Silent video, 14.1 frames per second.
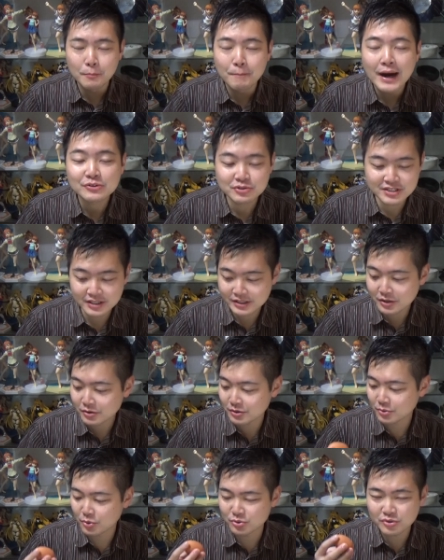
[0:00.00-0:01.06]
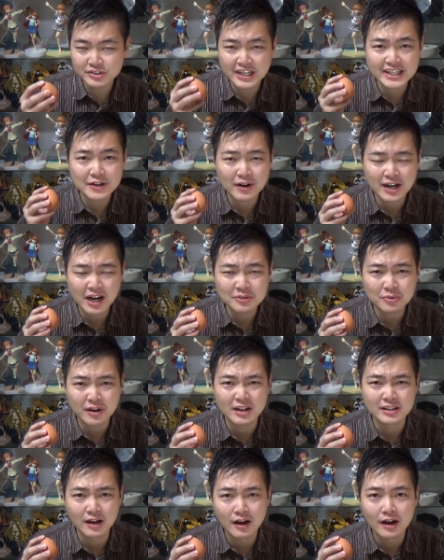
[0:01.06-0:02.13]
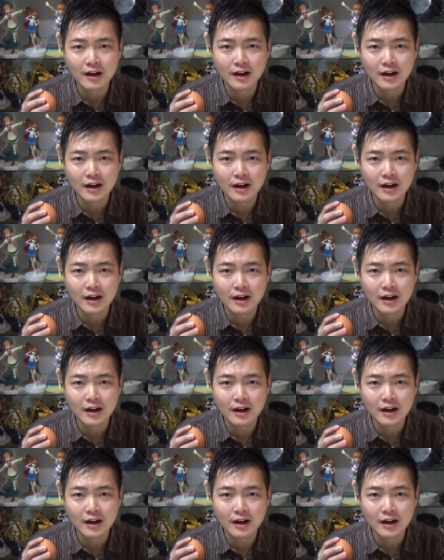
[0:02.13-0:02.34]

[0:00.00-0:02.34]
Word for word: 毎年やってるけどこのネタわかんのかな